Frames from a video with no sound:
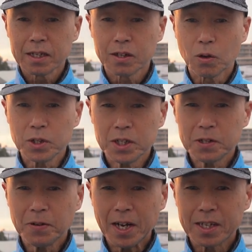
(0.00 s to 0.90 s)
こんに
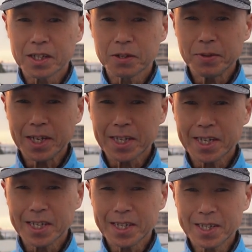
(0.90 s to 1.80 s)
ちは、すみや
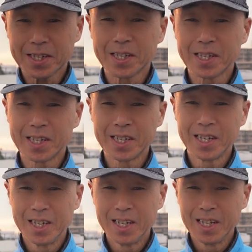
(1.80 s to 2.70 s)
です。
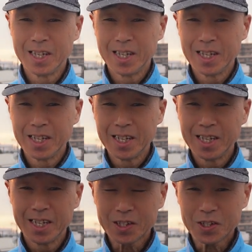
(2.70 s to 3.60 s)

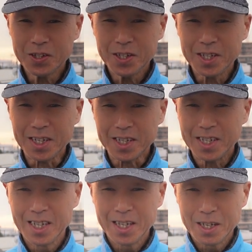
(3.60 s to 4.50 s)
ついに、
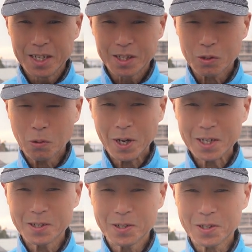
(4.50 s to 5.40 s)

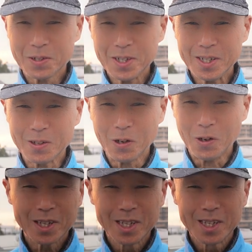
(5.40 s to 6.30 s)
ドワーフ3の
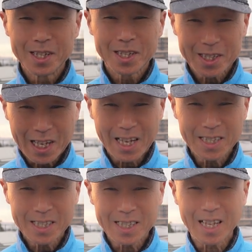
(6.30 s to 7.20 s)

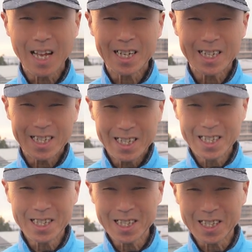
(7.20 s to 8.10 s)

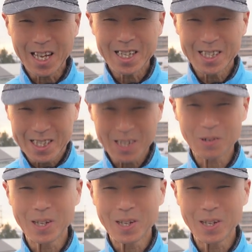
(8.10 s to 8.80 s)
3.1.0